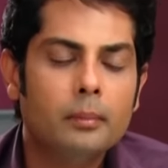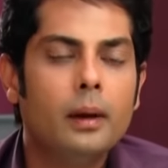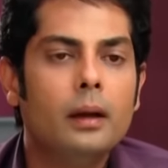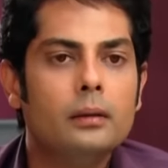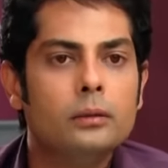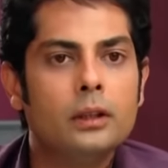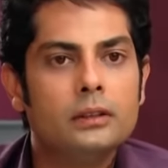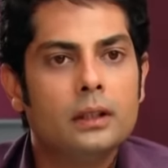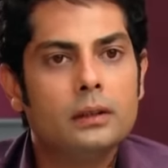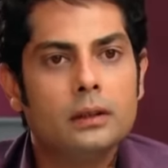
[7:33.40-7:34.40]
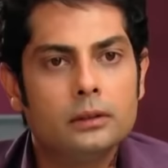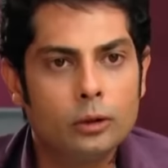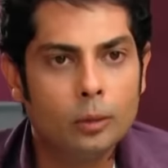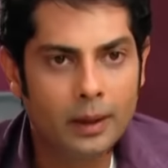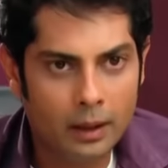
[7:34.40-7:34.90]
আমি আমি ওনার সাথে
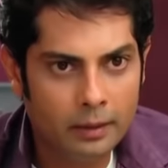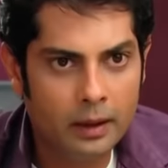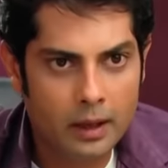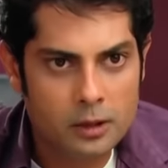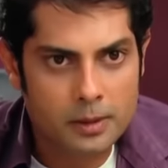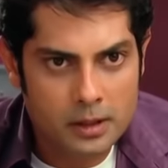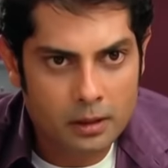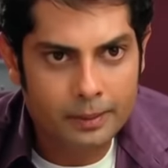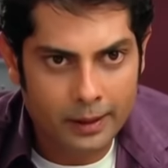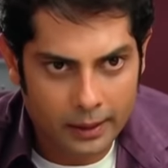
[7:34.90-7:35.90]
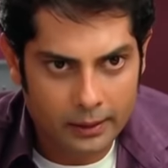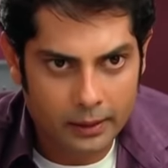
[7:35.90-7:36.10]
স্কুবা ডাইভিং এক্সপিডিশনে